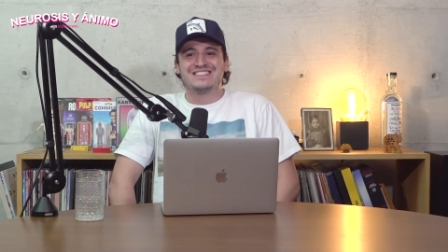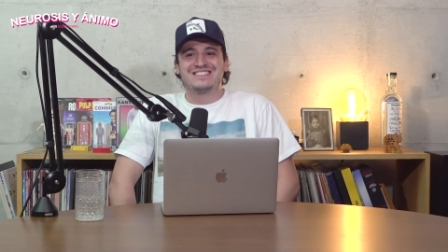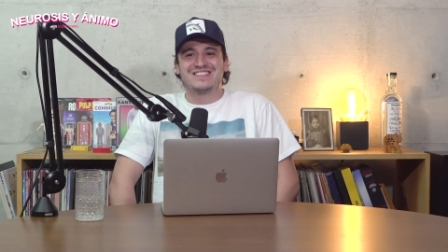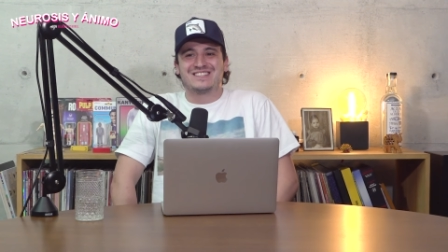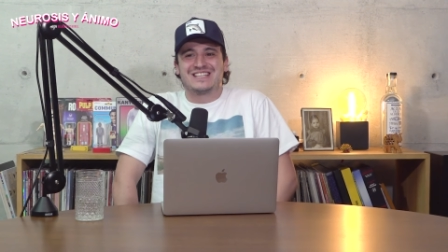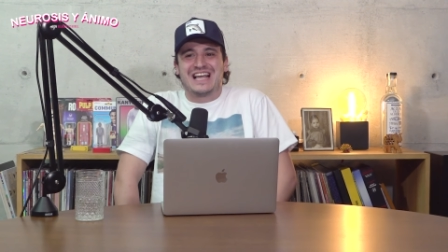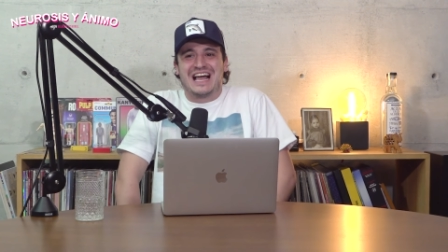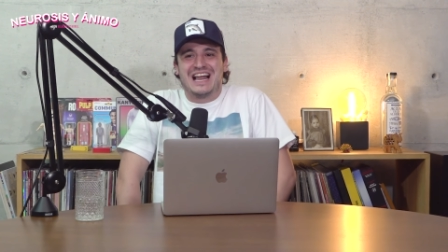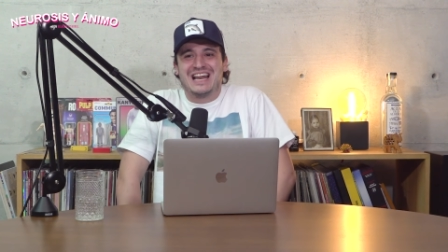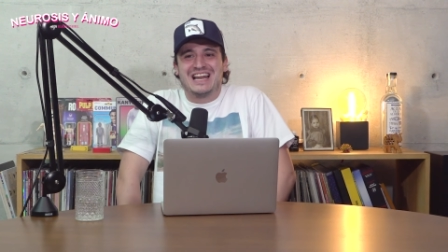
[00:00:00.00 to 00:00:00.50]

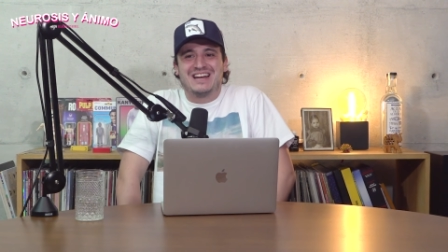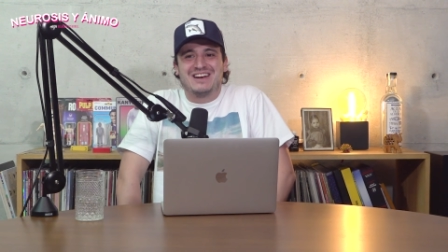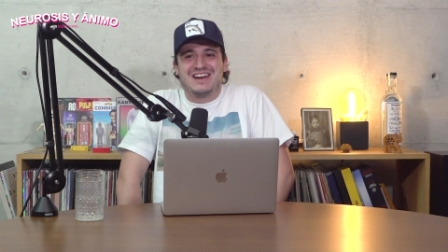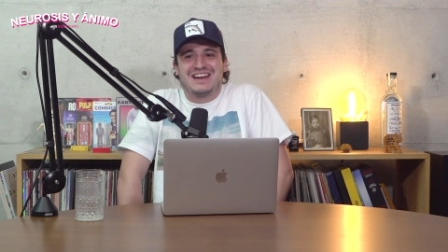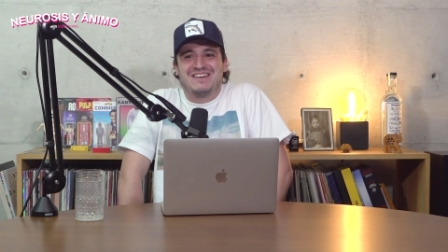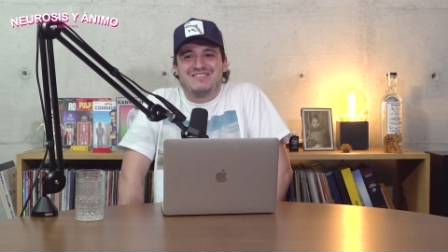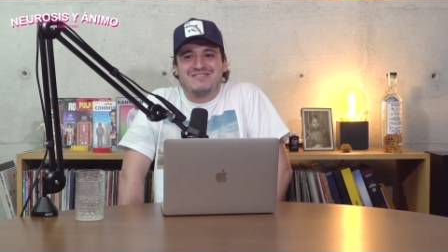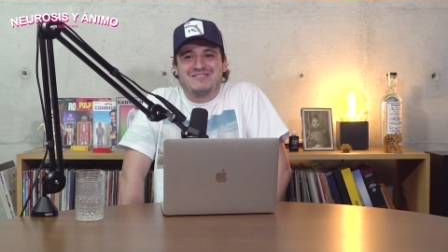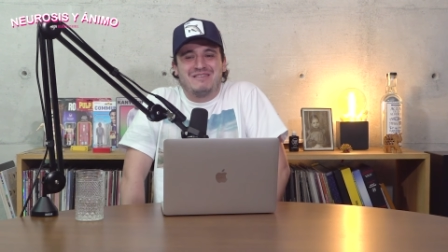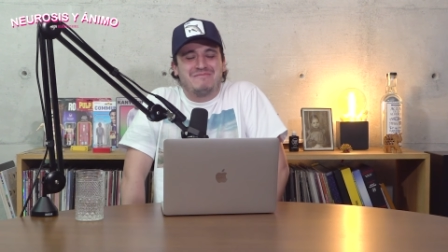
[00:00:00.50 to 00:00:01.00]
eso sale
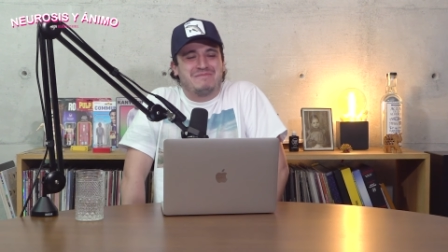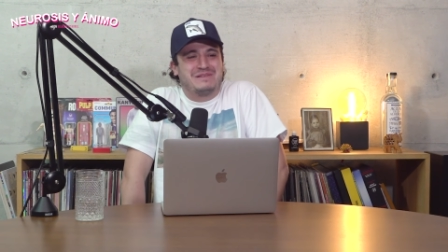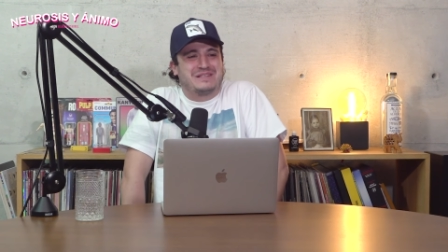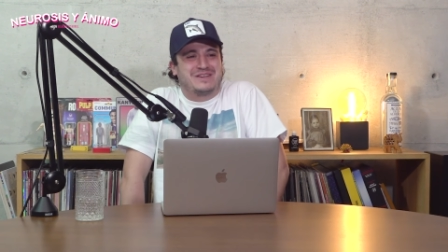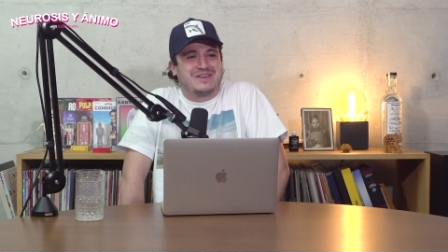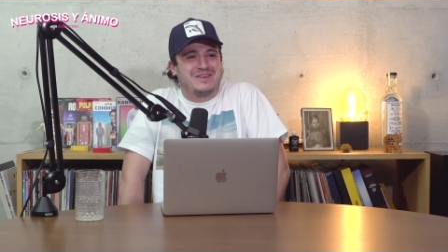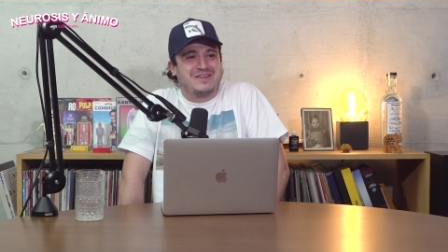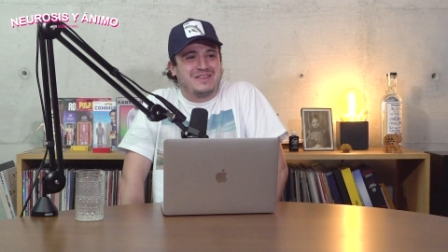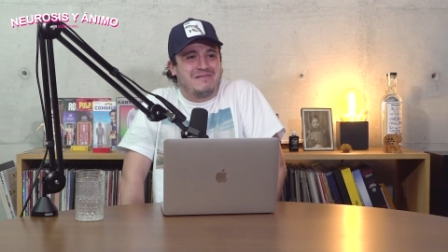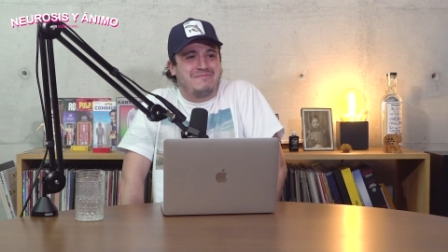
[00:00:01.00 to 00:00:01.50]
en, un
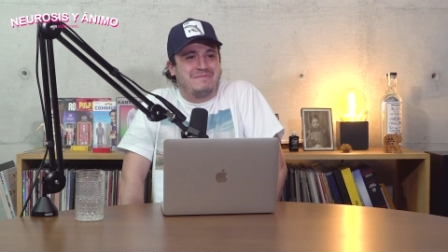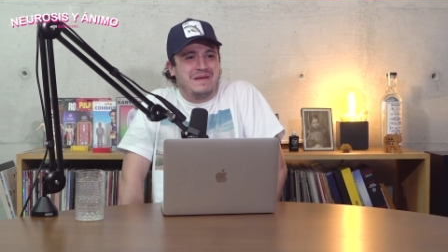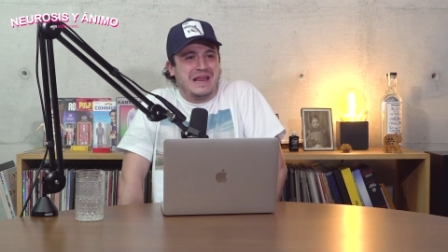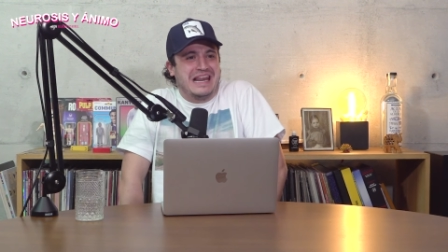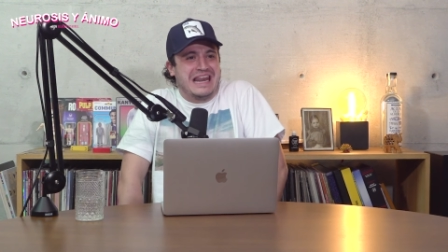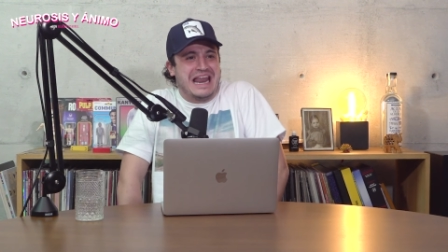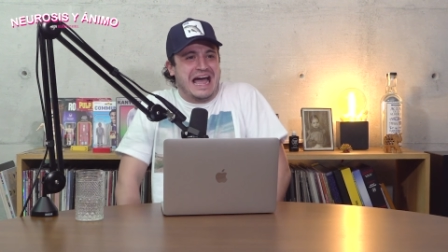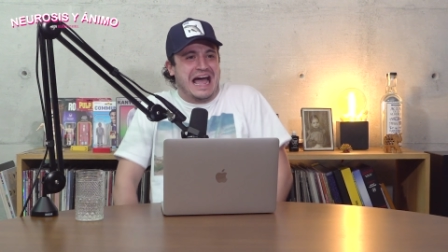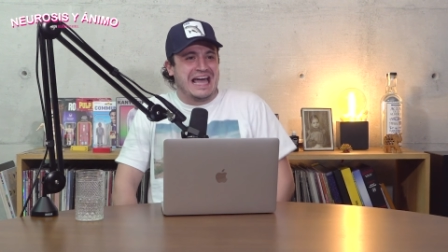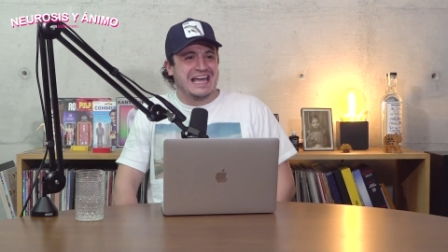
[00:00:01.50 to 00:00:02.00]
episodio de
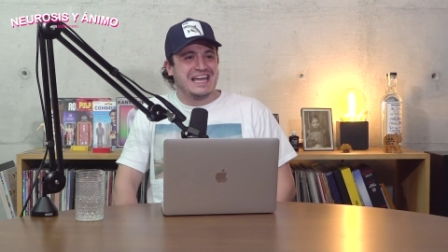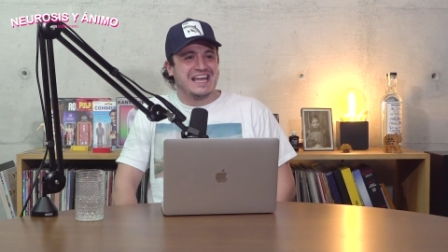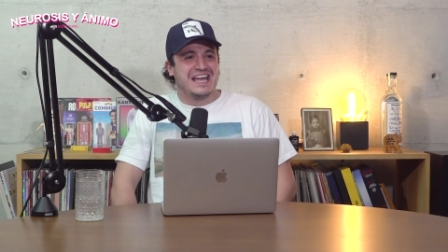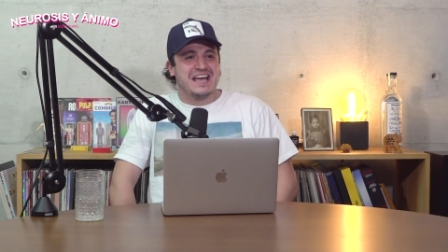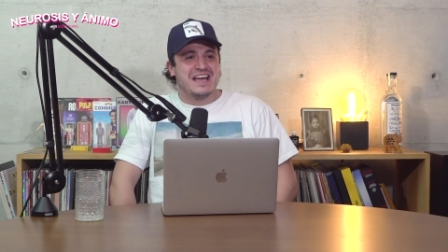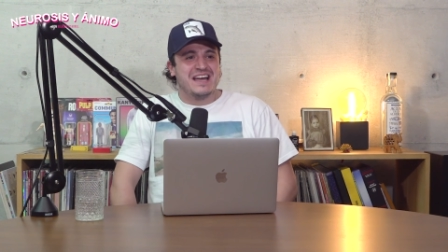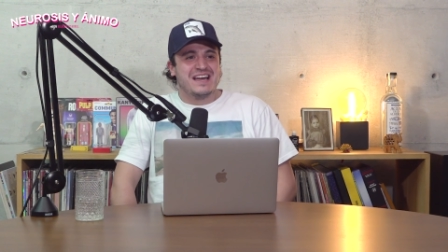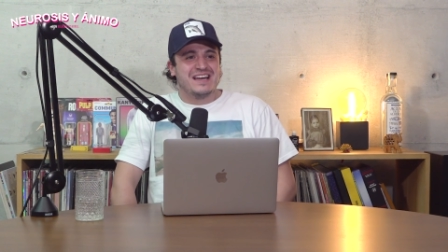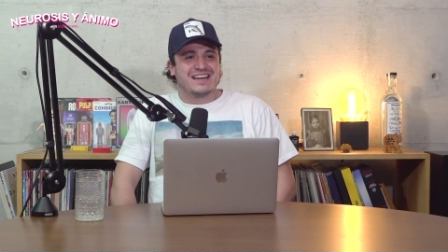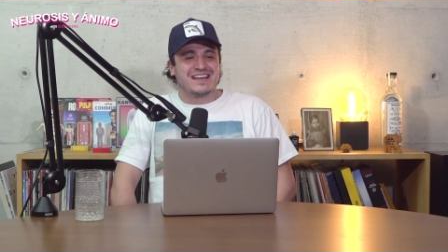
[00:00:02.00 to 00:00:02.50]
Bill Nye,
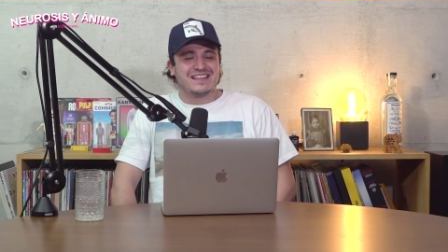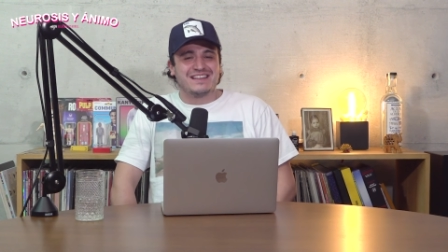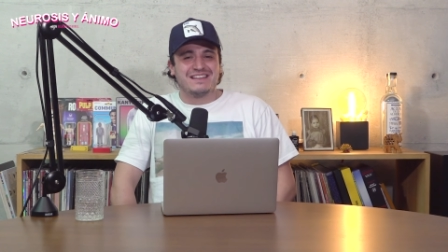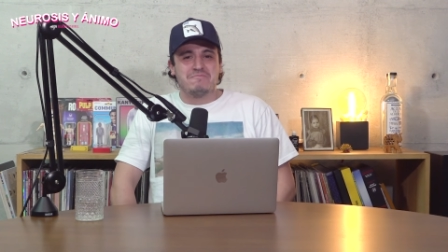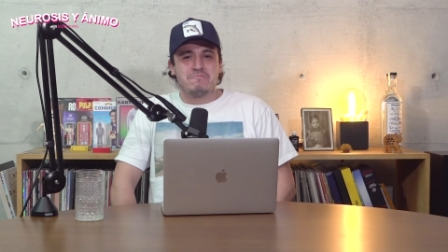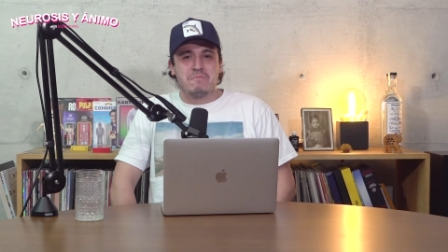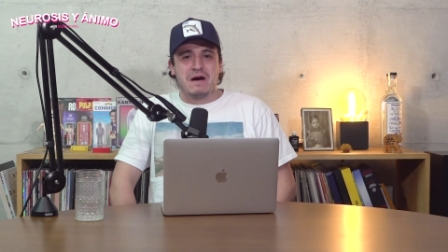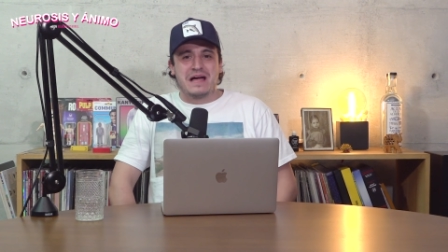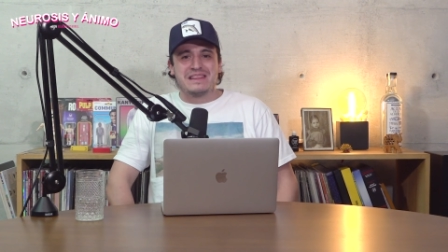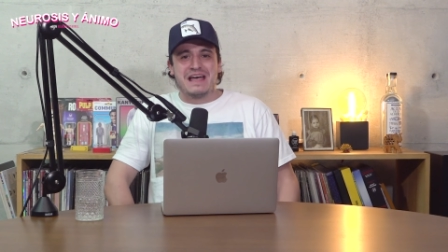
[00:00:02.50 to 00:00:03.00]
que
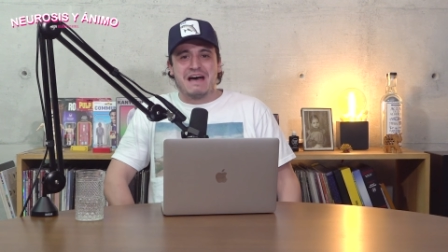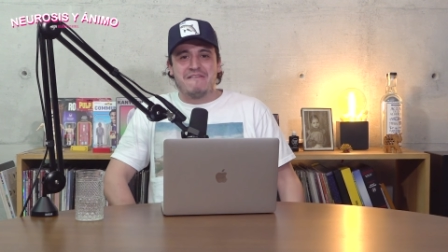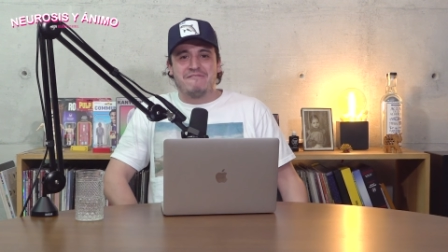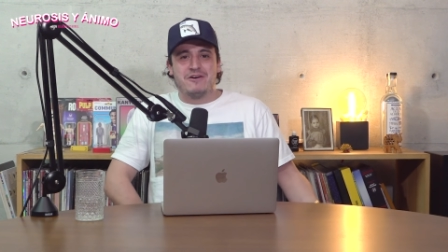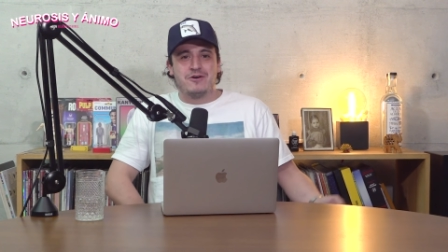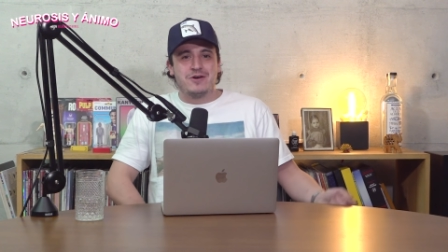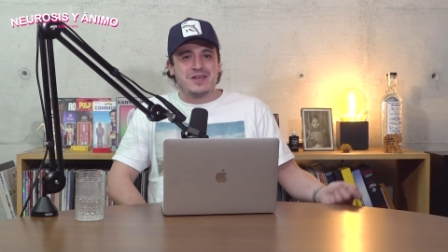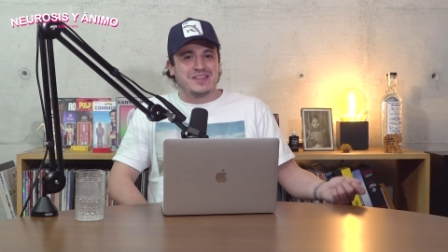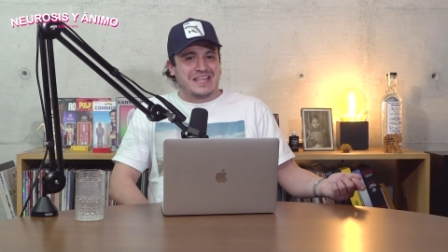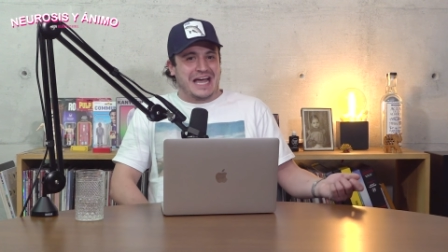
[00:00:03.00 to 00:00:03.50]
manda
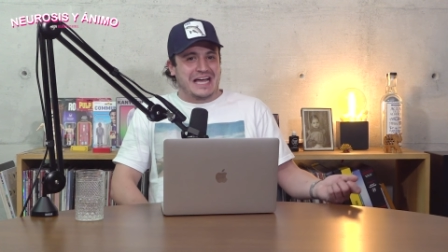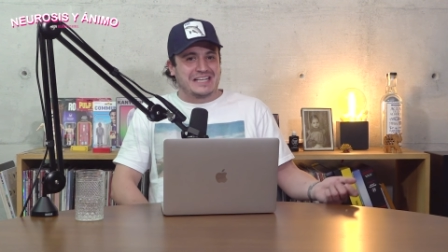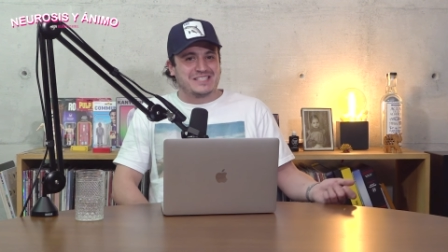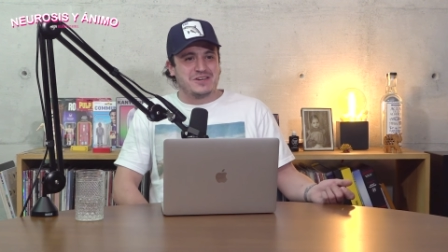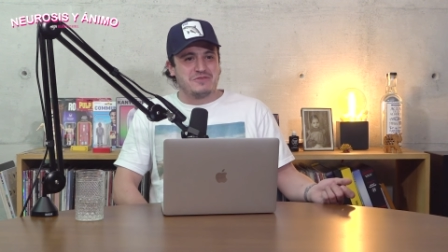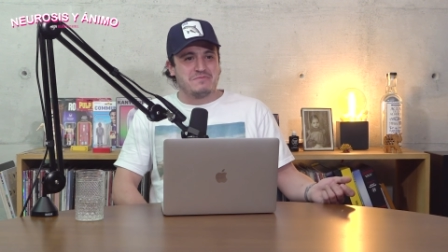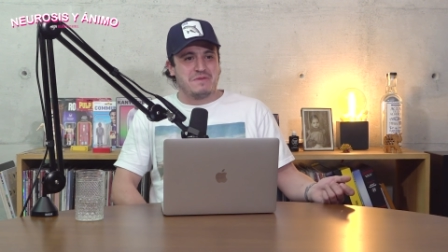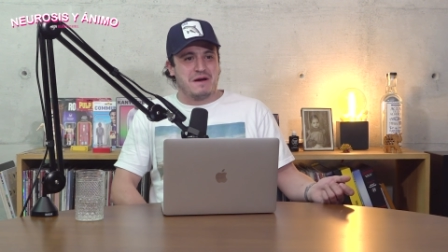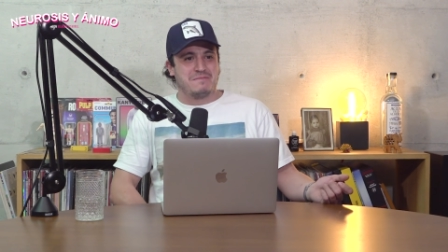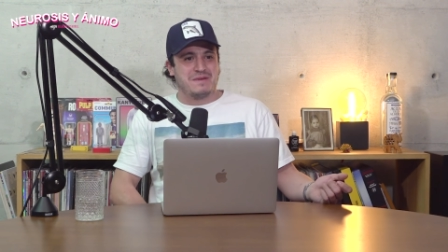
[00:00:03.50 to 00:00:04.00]

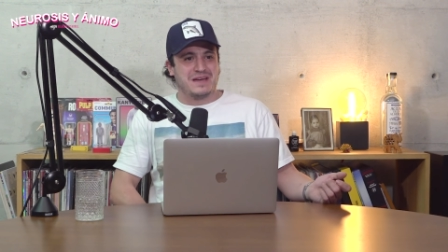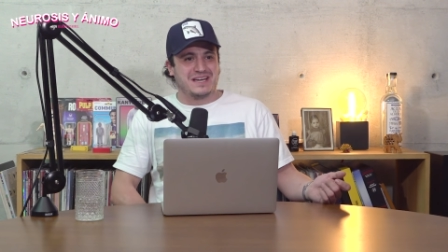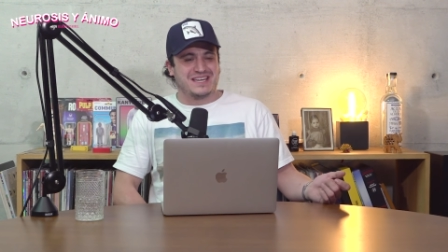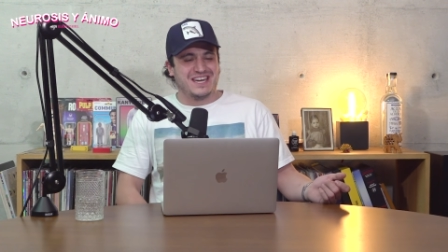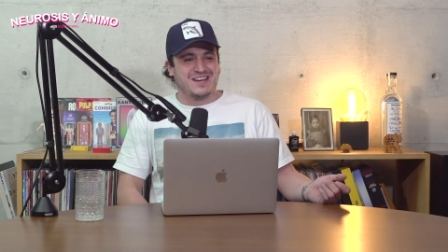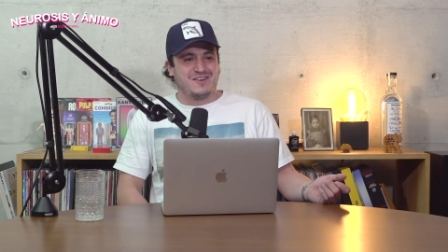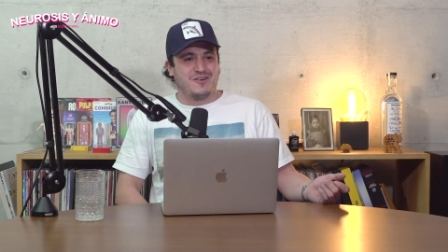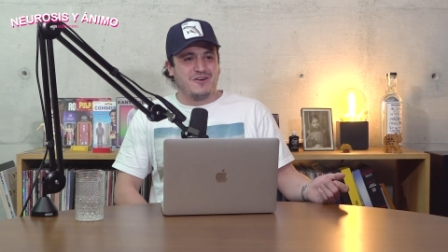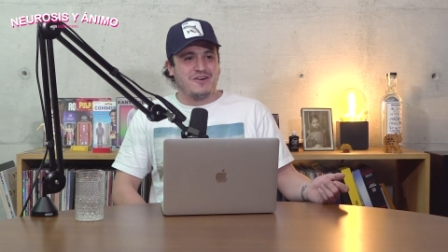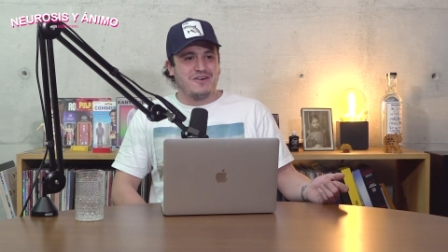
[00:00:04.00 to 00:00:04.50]
Veritasium a
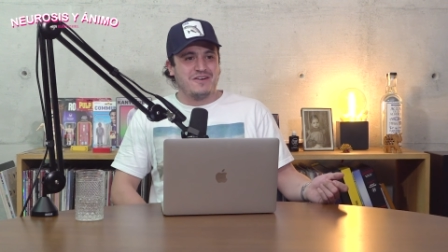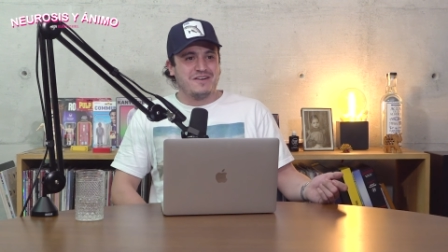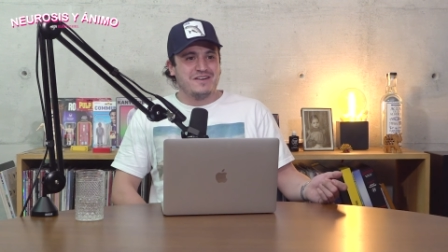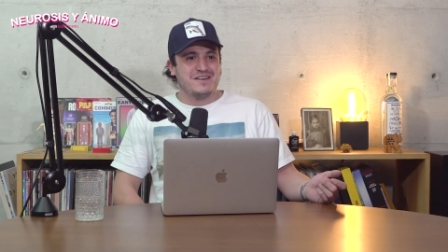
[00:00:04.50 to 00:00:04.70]
México.